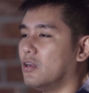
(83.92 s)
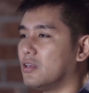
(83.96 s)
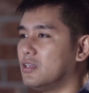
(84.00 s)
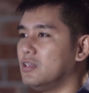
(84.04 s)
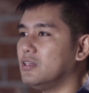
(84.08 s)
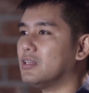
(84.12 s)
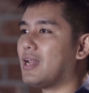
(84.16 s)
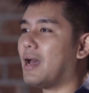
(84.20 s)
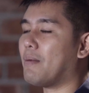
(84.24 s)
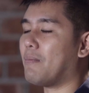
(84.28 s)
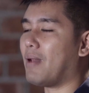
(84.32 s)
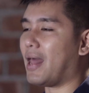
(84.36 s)
ก็
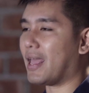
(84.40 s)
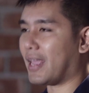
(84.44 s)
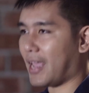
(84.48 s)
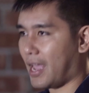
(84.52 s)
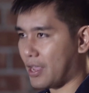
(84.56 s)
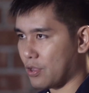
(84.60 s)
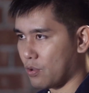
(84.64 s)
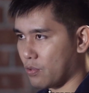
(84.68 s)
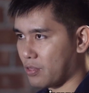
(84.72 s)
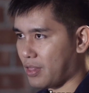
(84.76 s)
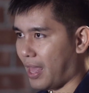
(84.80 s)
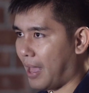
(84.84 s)
คือทำราย
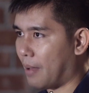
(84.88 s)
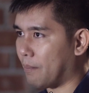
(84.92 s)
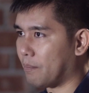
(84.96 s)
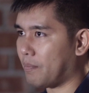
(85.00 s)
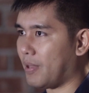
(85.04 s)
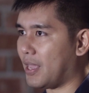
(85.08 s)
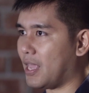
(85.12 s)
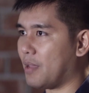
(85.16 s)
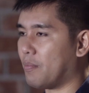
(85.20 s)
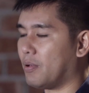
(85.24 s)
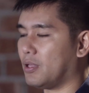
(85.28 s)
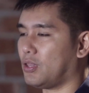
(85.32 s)
การอยู่
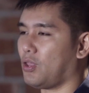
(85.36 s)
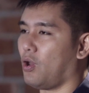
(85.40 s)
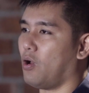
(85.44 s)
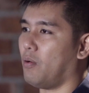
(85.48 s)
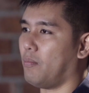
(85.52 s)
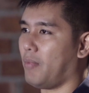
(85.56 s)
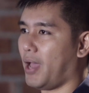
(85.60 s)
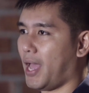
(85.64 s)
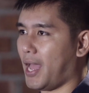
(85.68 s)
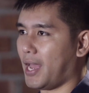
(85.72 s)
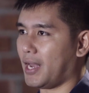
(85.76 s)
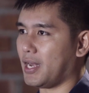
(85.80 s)
3 ปีพอต่
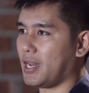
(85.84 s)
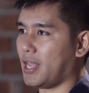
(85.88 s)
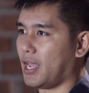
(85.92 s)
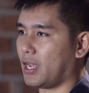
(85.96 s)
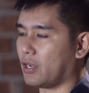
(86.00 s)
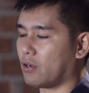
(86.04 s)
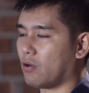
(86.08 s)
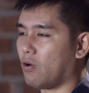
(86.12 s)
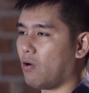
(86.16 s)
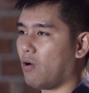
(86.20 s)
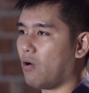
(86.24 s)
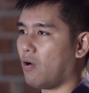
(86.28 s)
อมาเนี่
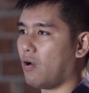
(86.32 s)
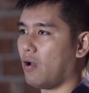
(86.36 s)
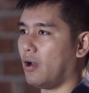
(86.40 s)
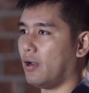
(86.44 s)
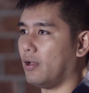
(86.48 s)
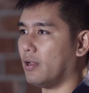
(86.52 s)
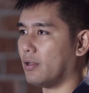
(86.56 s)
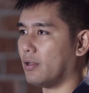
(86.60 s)
ยก็